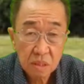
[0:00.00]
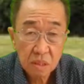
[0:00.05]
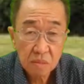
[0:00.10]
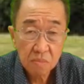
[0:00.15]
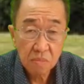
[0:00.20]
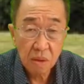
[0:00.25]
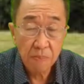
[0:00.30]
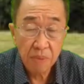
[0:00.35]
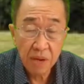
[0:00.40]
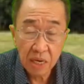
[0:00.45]

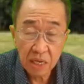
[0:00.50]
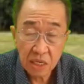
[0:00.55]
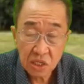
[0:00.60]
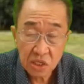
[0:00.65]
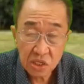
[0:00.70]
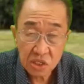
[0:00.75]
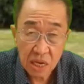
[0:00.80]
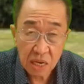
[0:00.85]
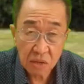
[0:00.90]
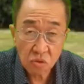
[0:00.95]
memiliki
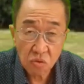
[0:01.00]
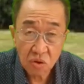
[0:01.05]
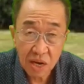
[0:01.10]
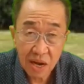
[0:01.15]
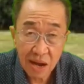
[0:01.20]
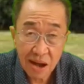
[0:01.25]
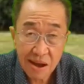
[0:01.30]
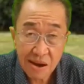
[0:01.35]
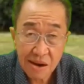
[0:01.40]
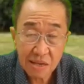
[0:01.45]
satu
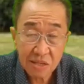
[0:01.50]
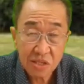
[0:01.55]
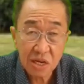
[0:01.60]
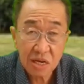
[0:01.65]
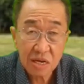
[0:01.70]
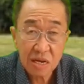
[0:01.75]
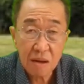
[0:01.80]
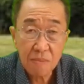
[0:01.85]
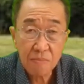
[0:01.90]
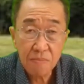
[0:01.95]
karakter
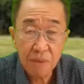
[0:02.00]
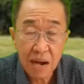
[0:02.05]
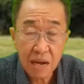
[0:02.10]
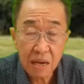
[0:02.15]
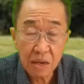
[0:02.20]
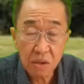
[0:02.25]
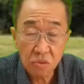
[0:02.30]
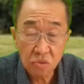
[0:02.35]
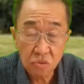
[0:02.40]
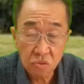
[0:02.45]
yang
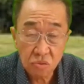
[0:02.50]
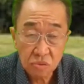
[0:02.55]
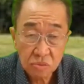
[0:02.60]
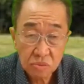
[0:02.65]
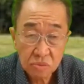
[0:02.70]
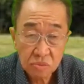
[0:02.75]
baru.